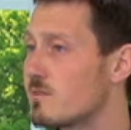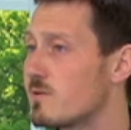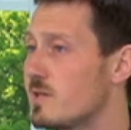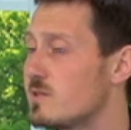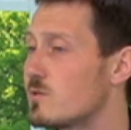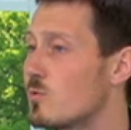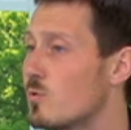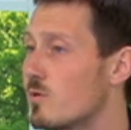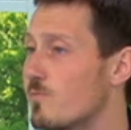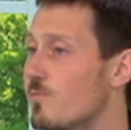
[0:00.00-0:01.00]
говорить
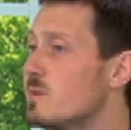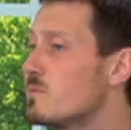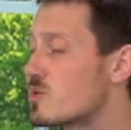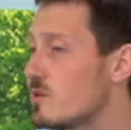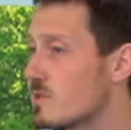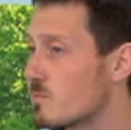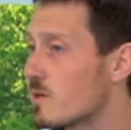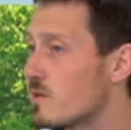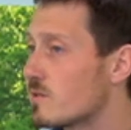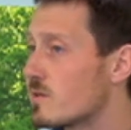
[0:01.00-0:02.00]
о вымышленном
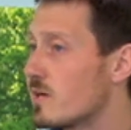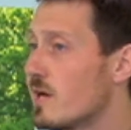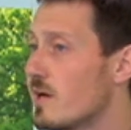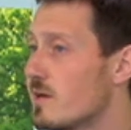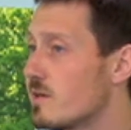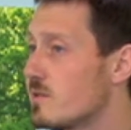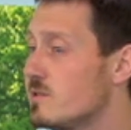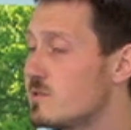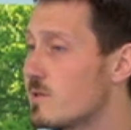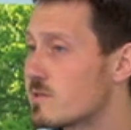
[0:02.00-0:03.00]
каких-то э,
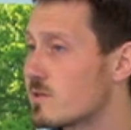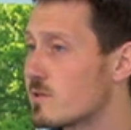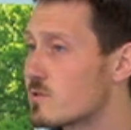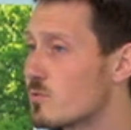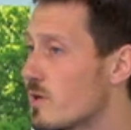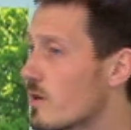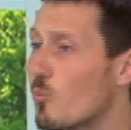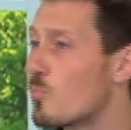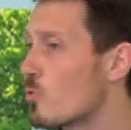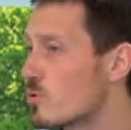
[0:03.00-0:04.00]
неизвестных историях, о
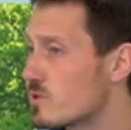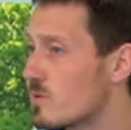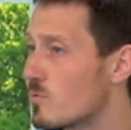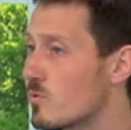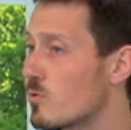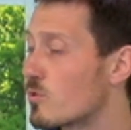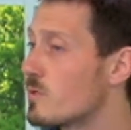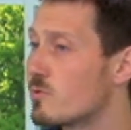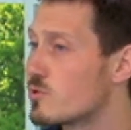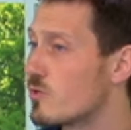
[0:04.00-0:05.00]
прошлом, о
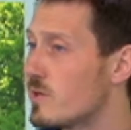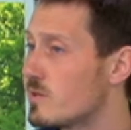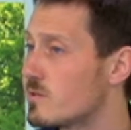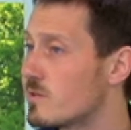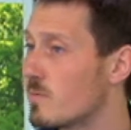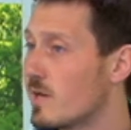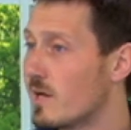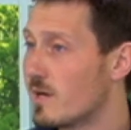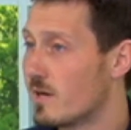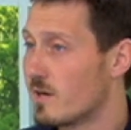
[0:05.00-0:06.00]
Ромео и Джульетте. Там.
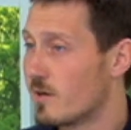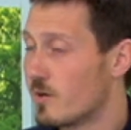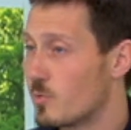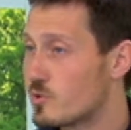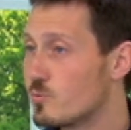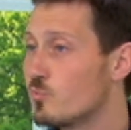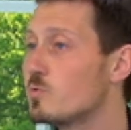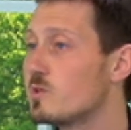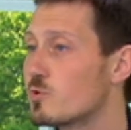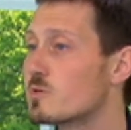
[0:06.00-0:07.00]
Почему
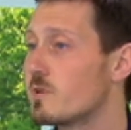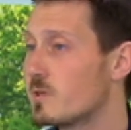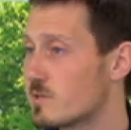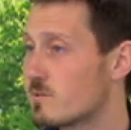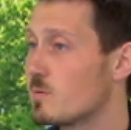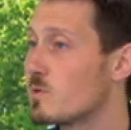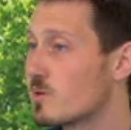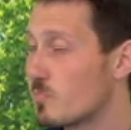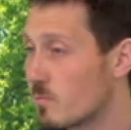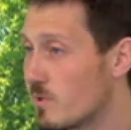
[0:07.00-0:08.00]
мы не можем говорить о
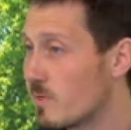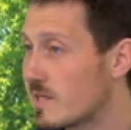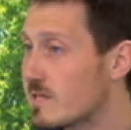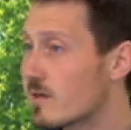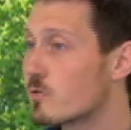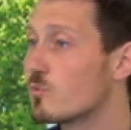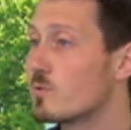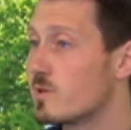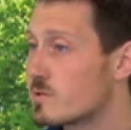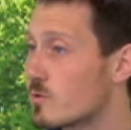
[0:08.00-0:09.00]
современных проблематиках, но
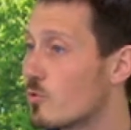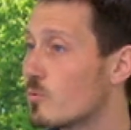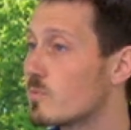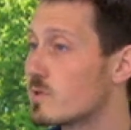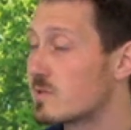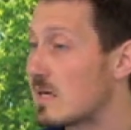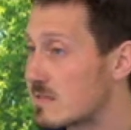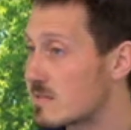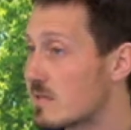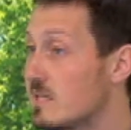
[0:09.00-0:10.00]
языком э,
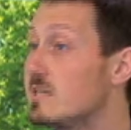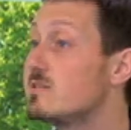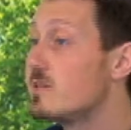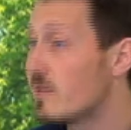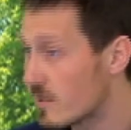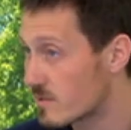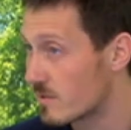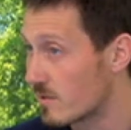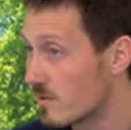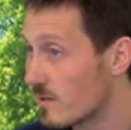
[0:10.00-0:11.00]
танца? И
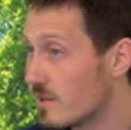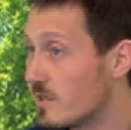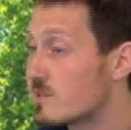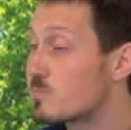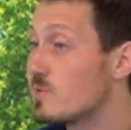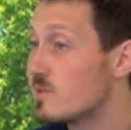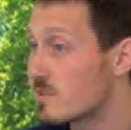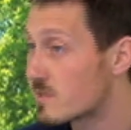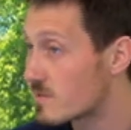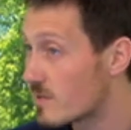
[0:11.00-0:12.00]
интересно, и, с, и
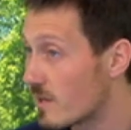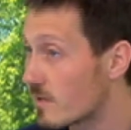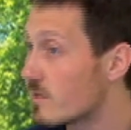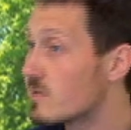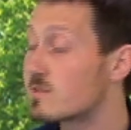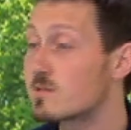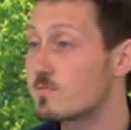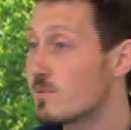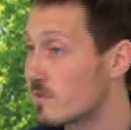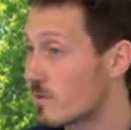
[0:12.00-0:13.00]
со сцены, и со
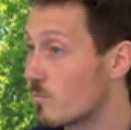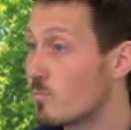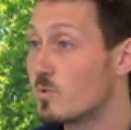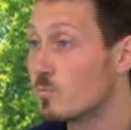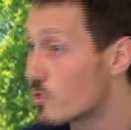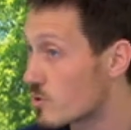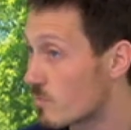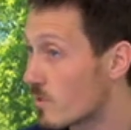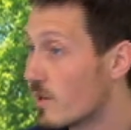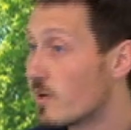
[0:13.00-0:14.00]
светом мы
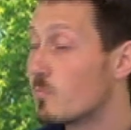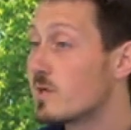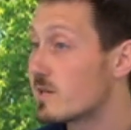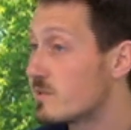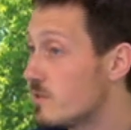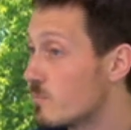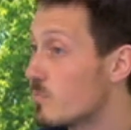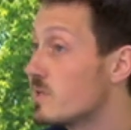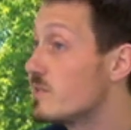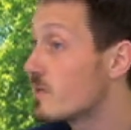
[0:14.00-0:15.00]
можем, мы хотим,
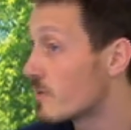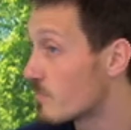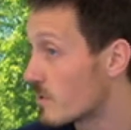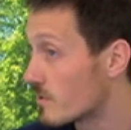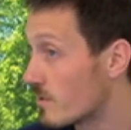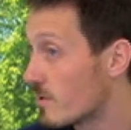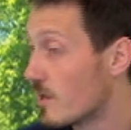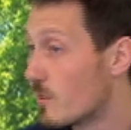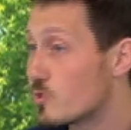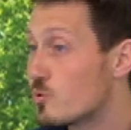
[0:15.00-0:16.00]
мы делаем это.
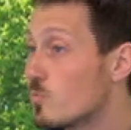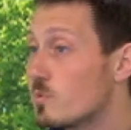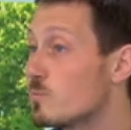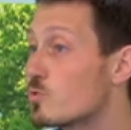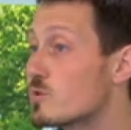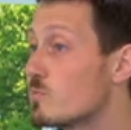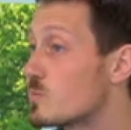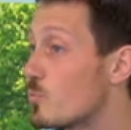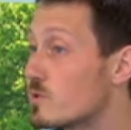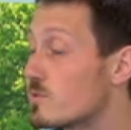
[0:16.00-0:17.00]
Почему мы не можем
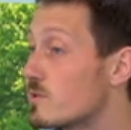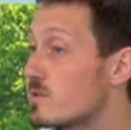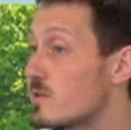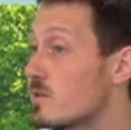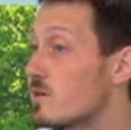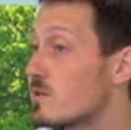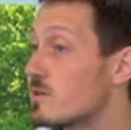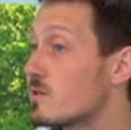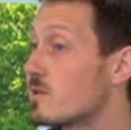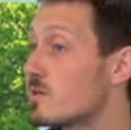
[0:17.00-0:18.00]
использовать
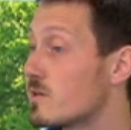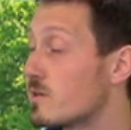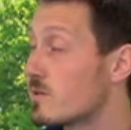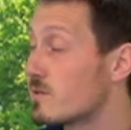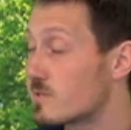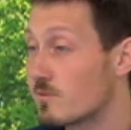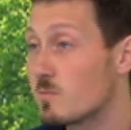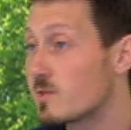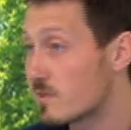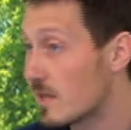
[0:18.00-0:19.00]
э, э
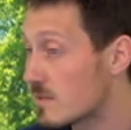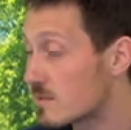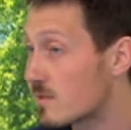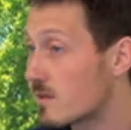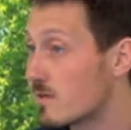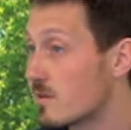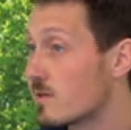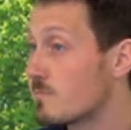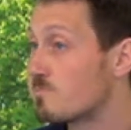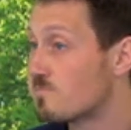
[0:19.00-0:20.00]
современный танец как... Э,